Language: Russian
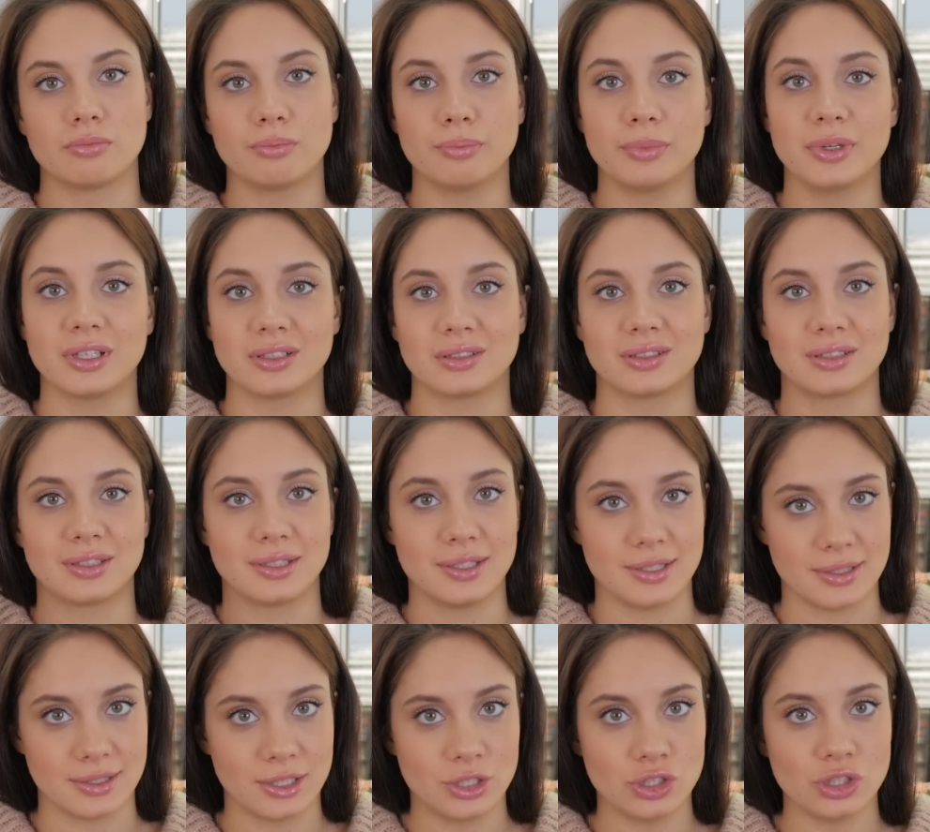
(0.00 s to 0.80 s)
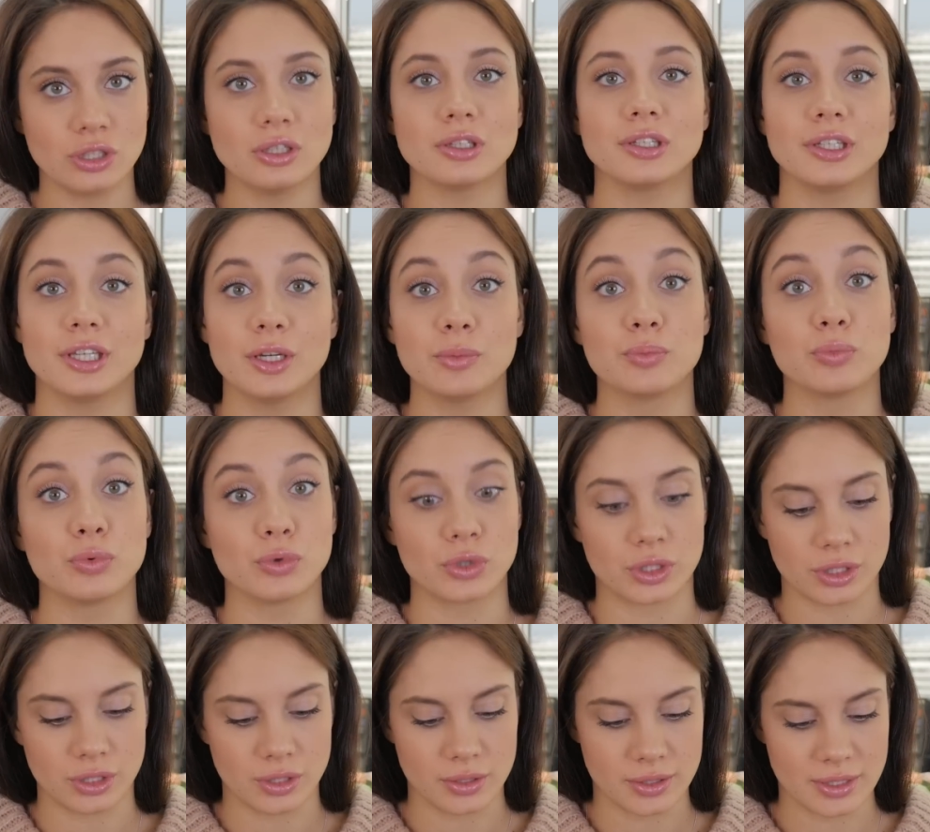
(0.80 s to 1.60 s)
белых кисточек не
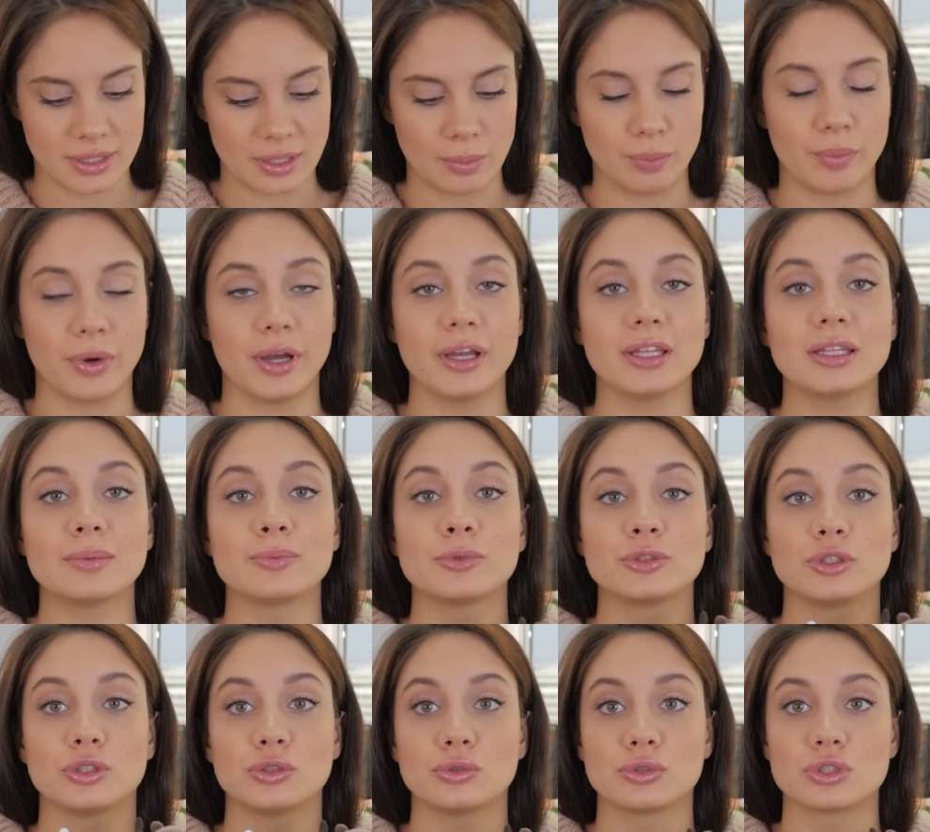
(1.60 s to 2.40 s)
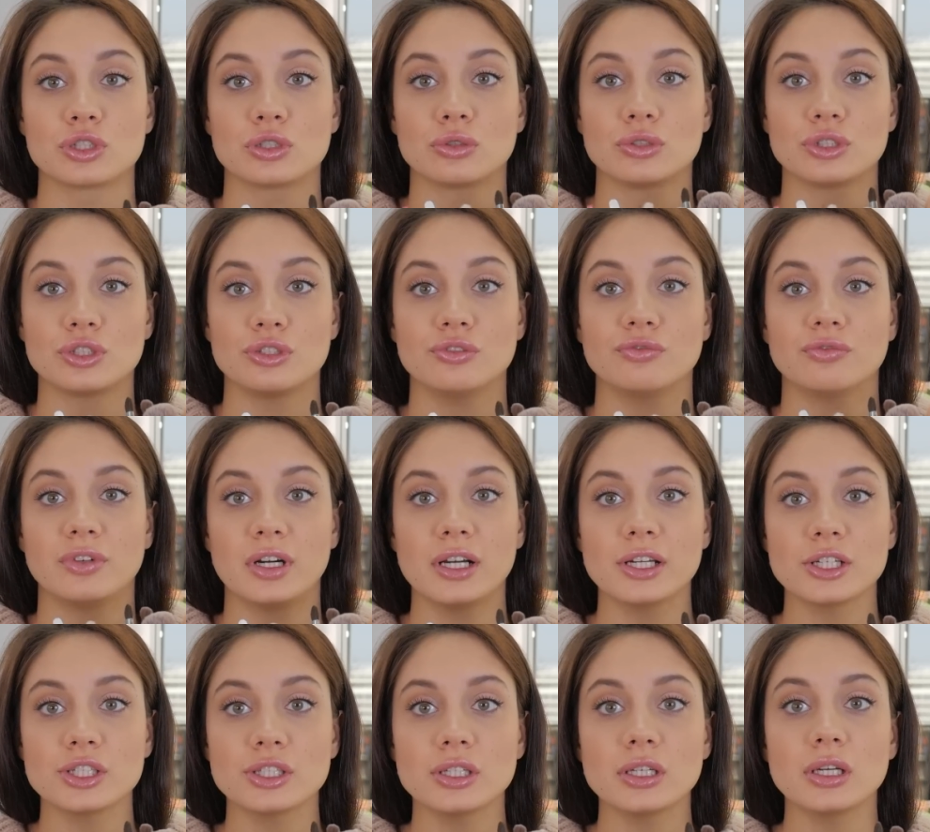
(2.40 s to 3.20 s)
портился. Поэтому это тоже очень
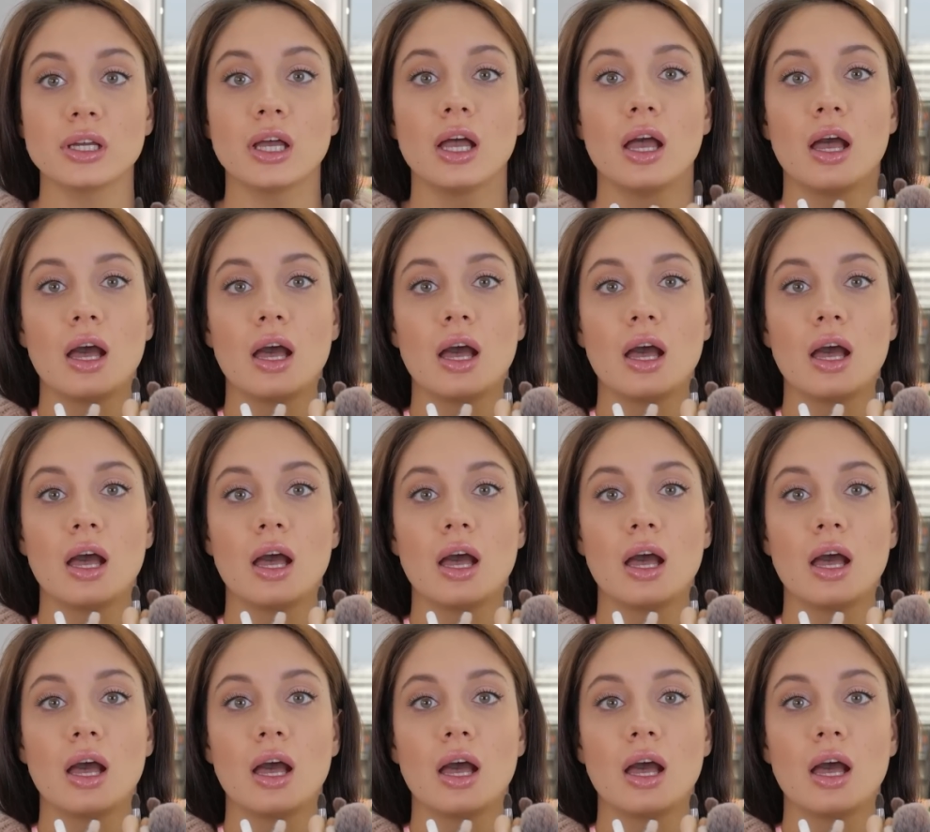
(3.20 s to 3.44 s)
важно.